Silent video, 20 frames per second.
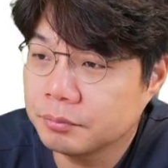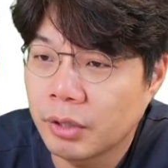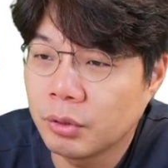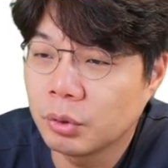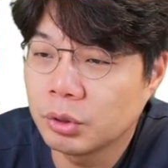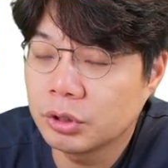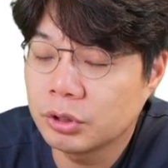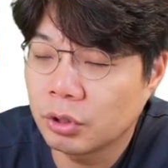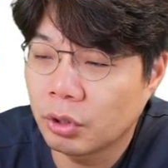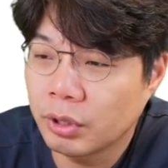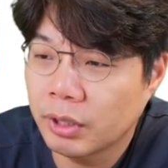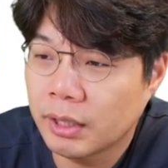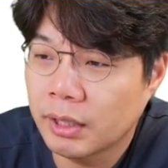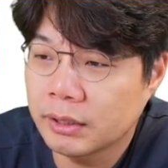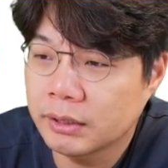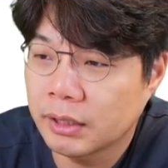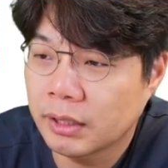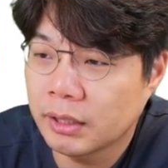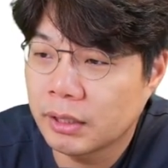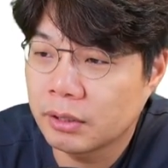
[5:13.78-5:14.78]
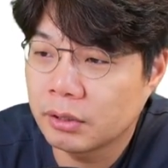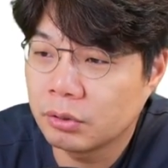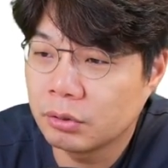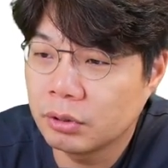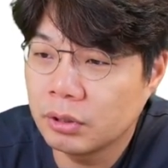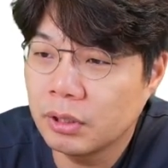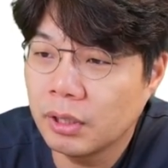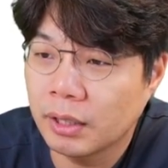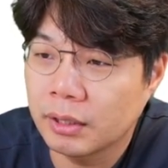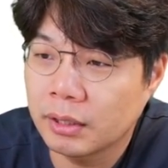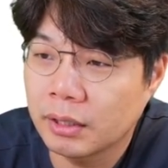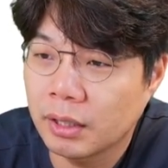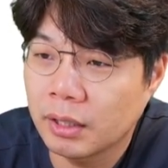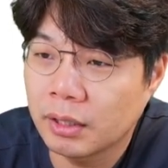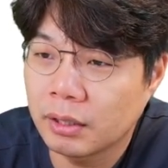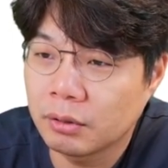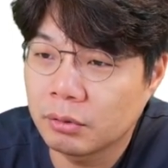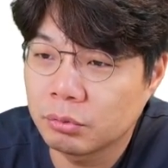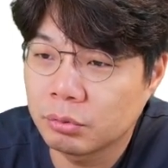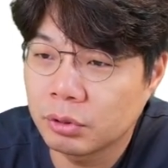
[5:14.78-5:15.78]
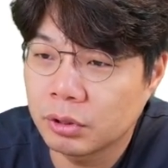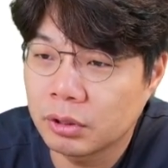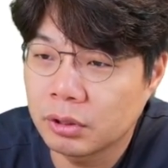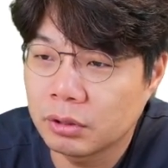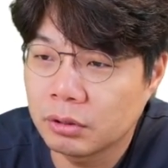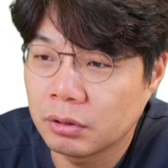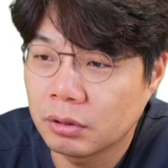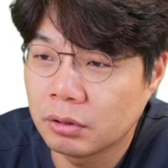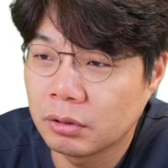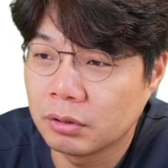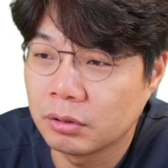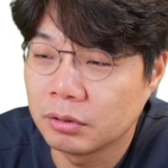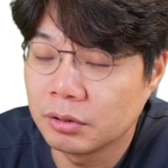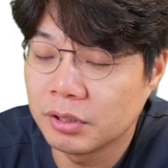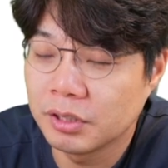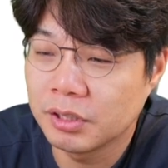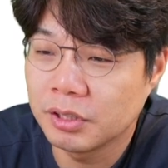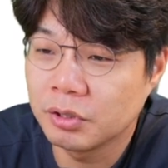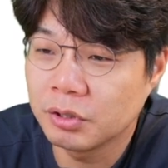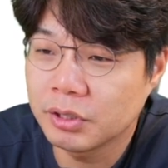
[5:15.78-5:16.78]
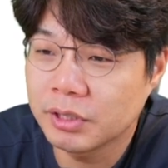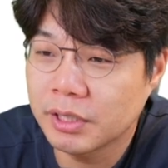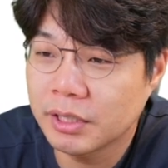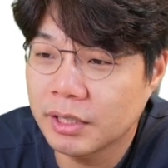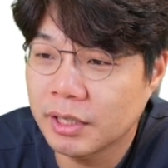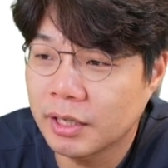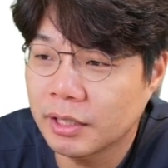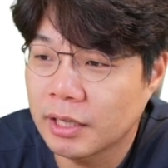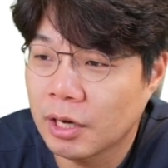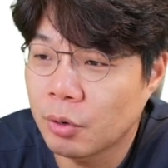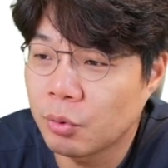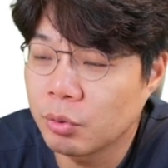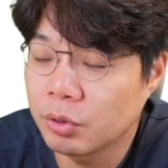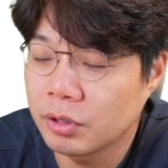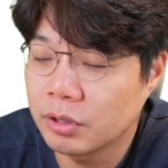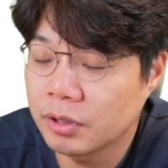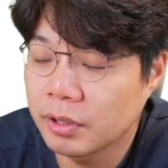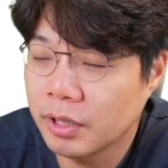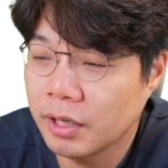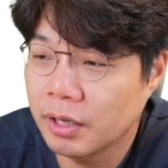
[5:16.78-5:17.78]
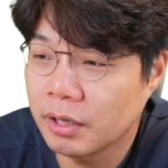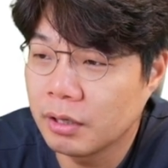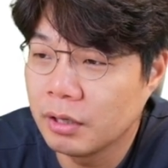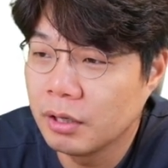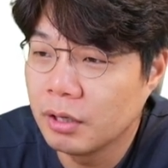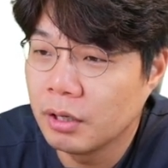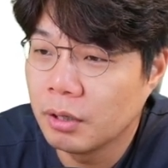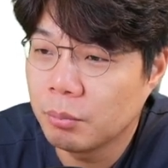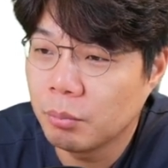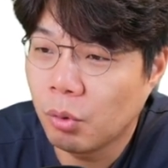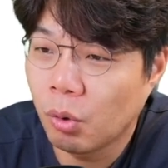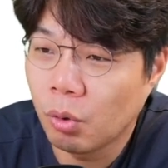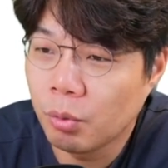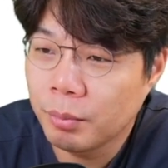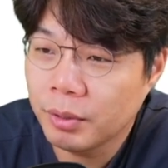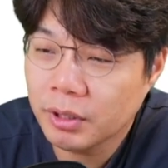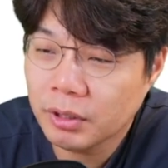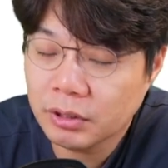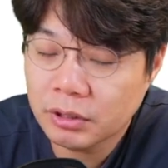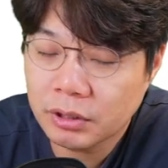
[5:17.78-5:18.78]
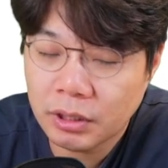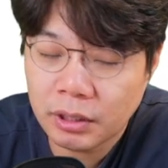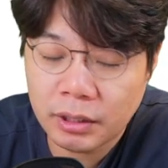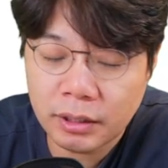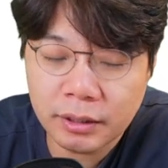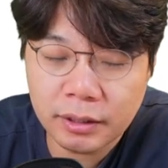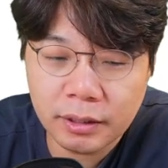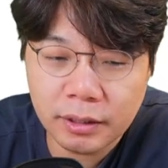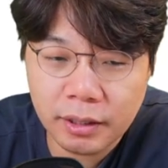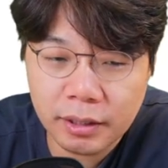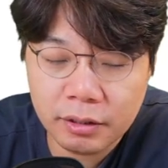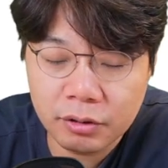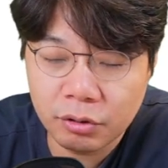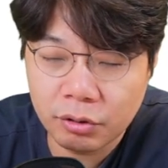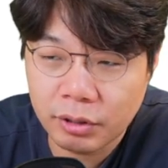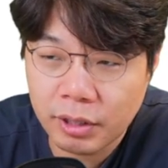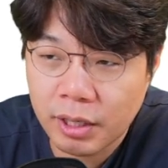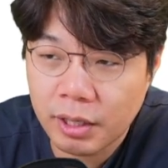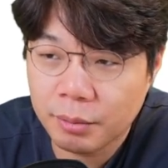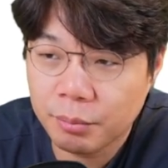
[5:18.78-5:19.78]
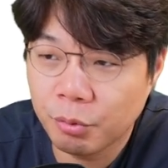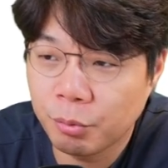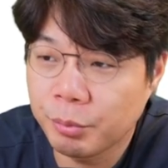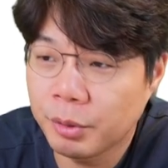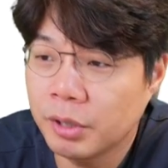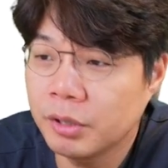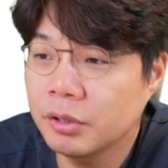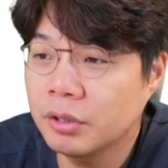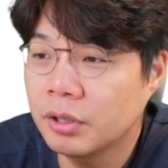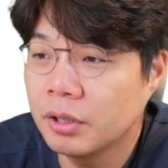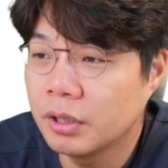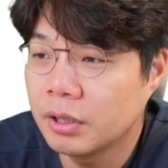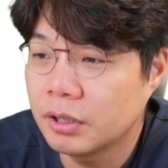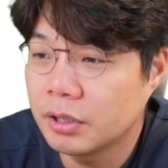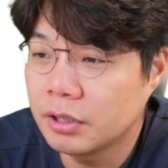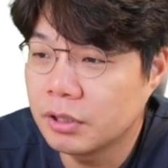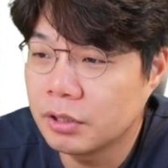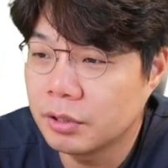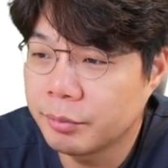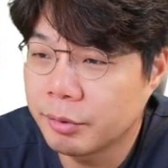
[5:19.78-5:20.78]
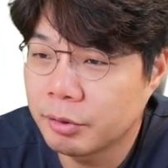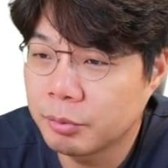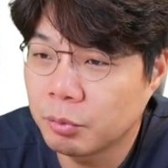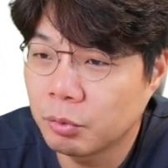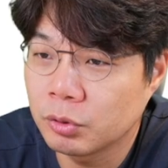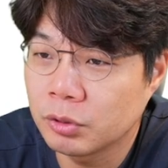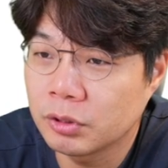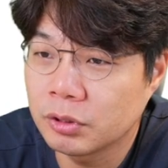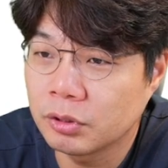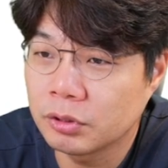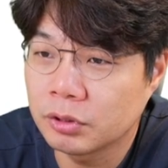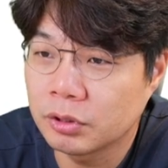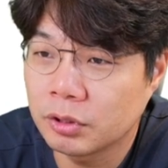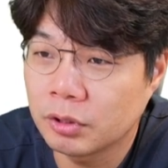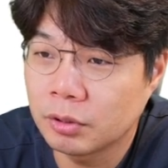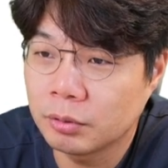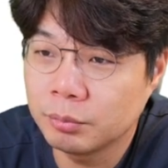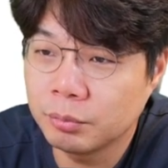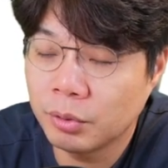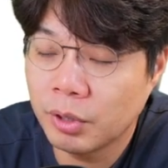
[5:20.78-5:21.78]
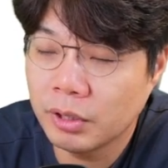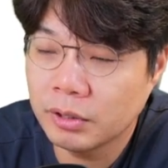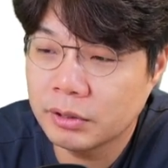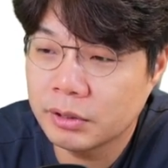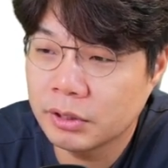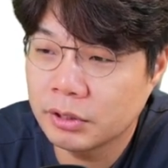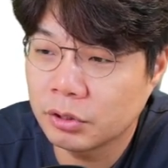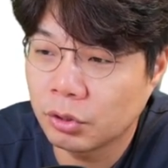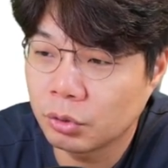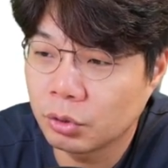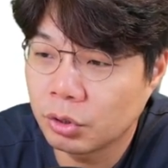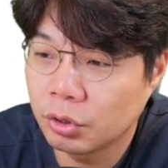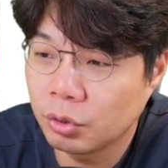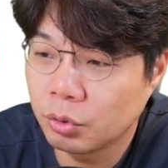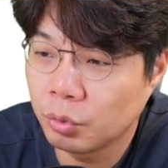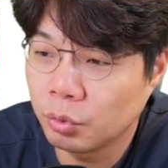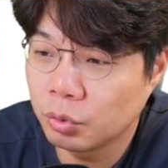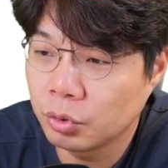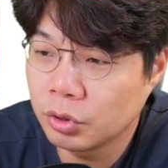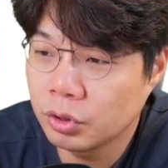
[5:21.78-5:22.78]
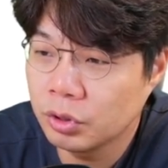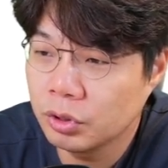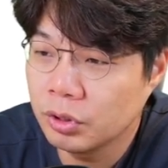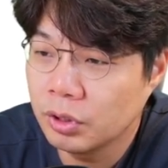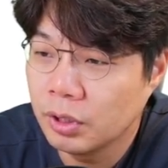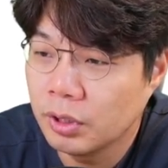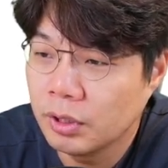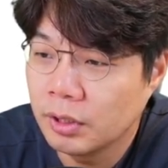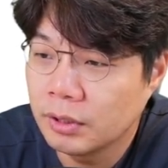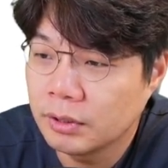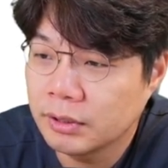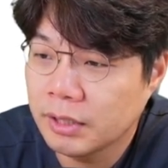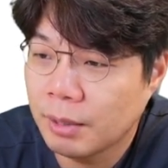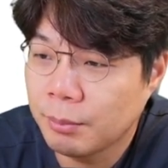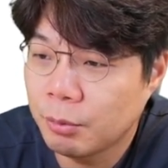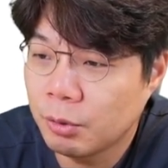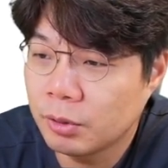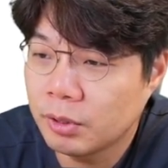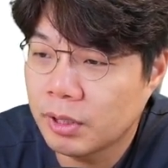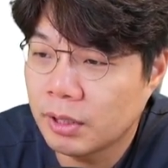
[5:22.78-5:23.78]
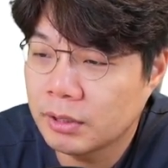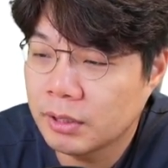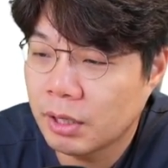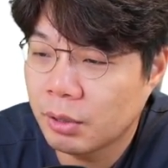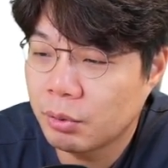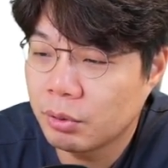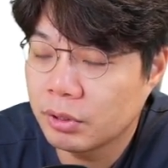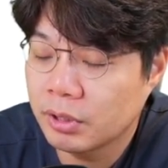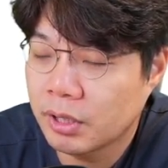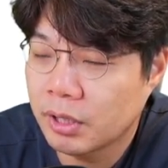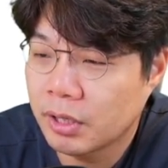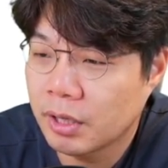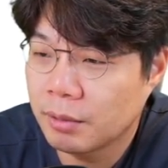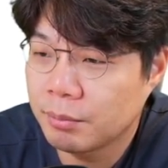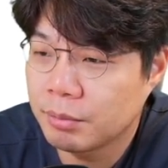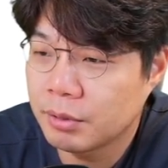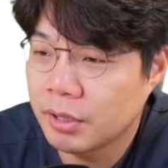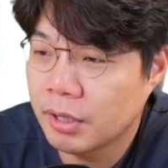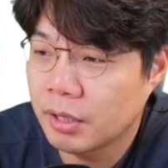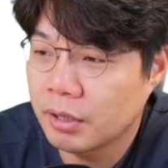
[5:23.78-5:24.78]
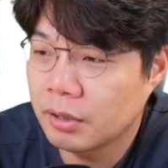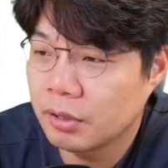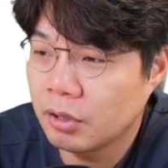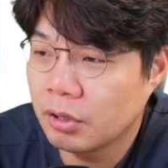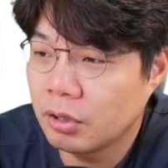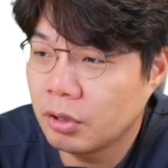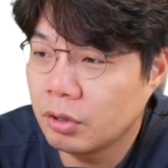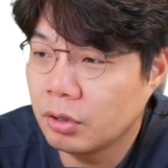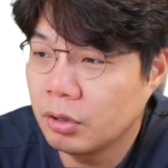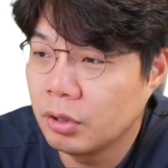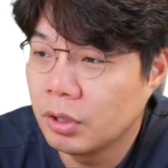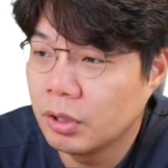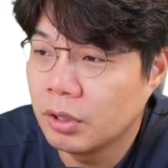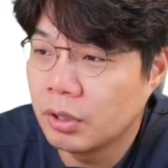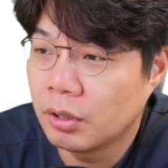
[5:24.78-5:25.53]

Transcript: 에너지 절약하자, 이거 큰일 났다 우리, 어, 이런 이야기가 나오고 있는데 뭐 얼마나 심각하길래 그러나 보면 이 그림에서 보시는 것처럼 프랑스의 전기료는 삼월달, 사월달에 비해서